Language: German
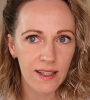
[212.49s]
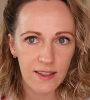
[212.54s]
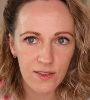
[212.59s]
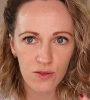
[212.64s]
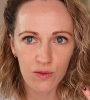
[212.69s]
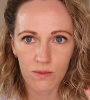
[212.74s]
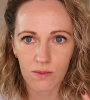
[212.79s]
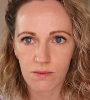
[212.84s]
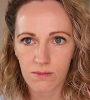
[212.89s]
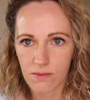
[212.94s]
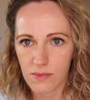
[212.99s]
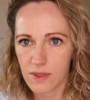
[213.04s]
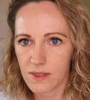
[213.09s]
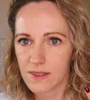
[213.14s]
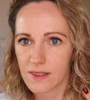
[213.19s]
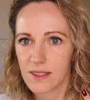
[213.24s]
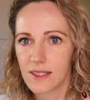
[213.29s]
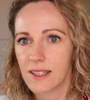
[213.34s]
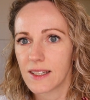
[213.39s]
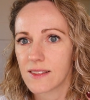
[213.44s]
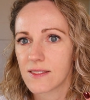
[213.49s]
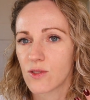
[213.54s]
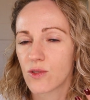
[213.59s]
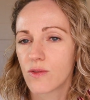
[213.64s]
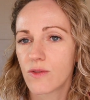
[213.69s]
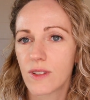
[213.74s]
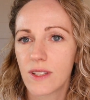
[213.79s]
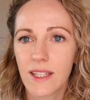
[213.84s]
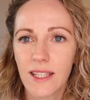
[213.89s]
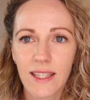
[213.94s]
Also es sieht jetzt
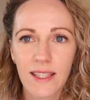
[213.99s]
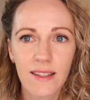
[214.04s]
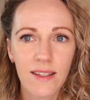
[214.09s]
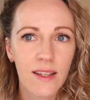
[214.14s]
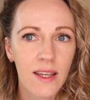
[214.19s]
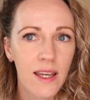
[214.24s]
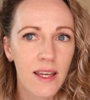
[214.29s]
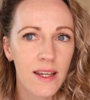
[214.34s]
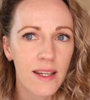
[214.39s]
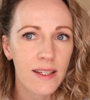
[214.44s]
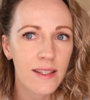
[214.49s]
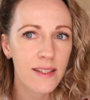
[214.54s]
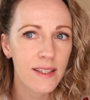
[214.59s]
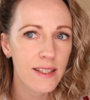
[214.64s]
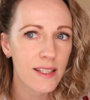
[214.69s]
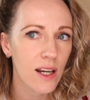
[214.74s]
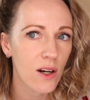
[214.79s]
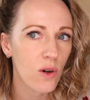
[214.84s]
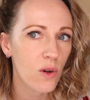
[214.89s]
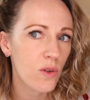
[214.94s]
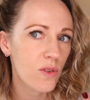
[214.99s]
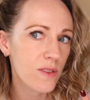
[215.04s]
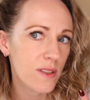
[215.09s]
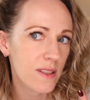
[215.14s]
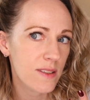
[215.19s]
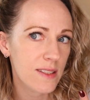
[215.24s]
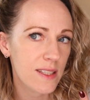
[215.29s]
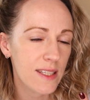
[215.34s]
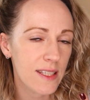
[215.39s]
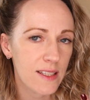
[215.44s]
irgendwie nicht, nicht aus,
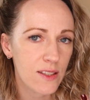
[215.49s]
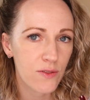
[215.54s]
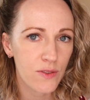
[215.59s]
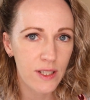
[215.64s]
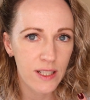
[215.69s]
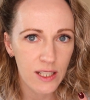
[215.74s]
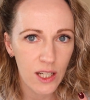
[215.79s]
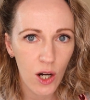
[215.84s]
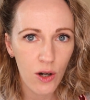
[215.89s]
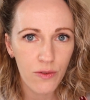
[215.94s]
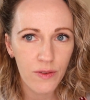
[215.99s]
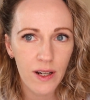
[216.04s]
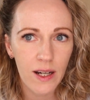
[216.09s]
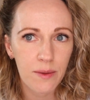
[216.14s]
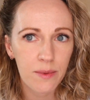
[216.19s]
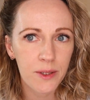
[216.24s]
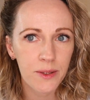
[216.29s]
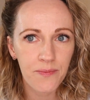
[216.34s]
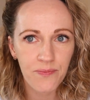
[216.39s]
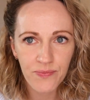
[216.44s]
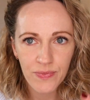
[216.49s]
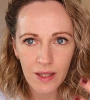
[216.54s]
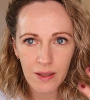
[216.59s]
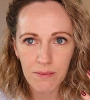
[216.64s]
dass ich jetzt viel drauf habe.